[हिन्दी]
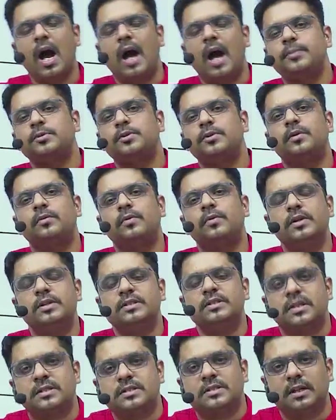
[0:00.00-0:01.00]
आप जो है वो
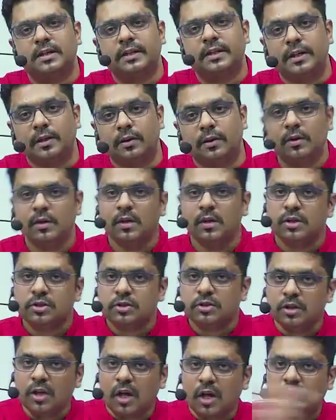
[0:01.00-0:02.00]
स्ट्रक्चर दे रहे हो
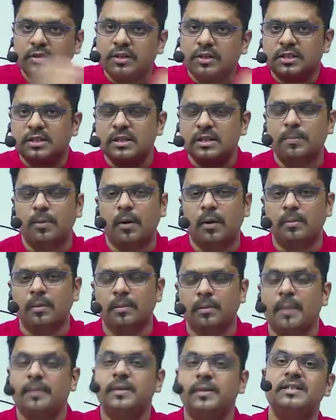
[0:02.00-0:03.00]
सो नाउ दिस इज द
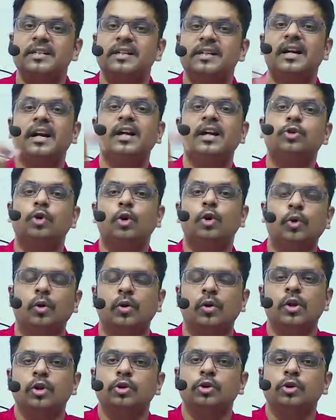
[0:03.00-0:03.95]
प्रॉब्लम अब किसी ने कहा दोनों